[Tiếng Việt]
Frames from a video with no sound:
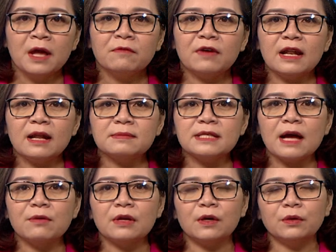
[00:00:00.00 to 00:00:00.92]
Vậy làm
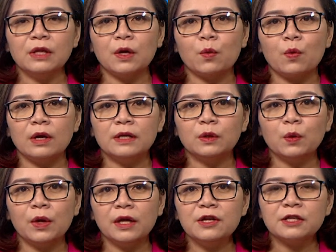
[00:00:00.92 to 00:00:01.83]
sao để có thể quản lý
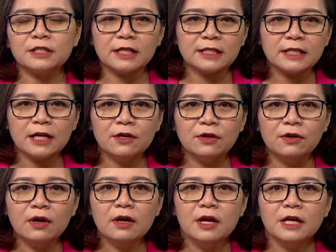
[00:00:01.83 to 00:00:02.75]
thuế được chặt chẽ hơn
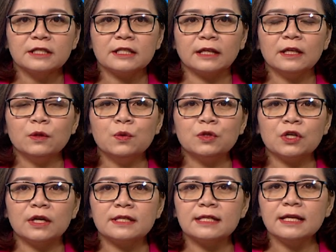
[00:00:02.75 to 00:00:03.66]
nữa, tránh thất thu
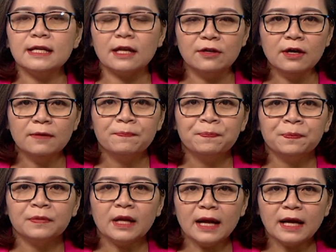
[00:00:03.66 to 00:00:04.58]
cho ngân sách nhà nước?
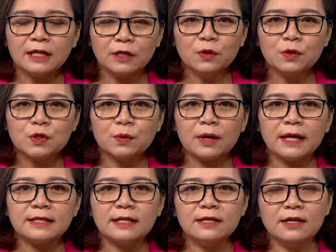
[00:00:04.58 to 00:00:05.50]
Tất cả những nội dung
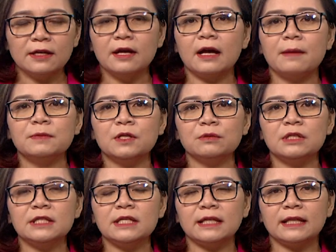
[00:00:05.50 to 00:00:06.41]
này sẽ được đề cập trong
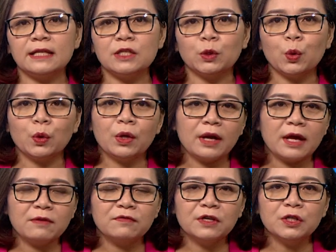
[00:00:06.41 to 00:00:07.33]
chương trình Tài chính thuế tuần
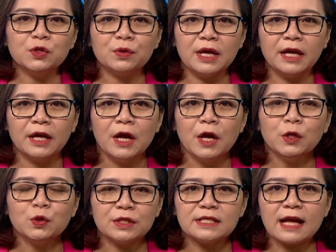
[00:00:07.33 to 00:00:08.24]
này với chủ đề
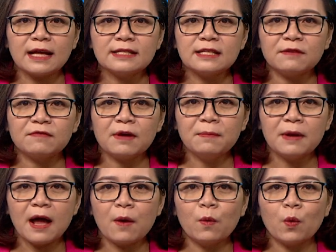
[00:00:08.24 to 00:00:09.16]
Chuyển giá giải pháp
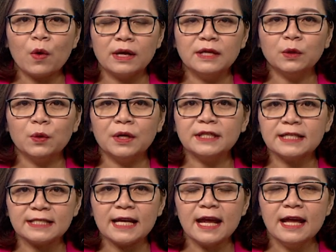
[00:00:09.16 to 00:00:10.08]
nào quản lý thuế
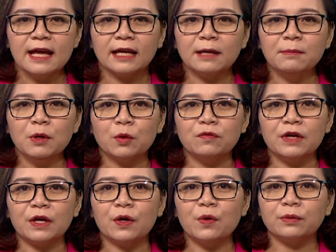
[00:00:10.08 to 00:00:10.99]
chặt chẽ. Kính mời quý
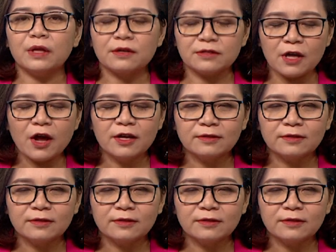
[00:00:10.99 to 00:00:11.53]
vị cùng theo dõi.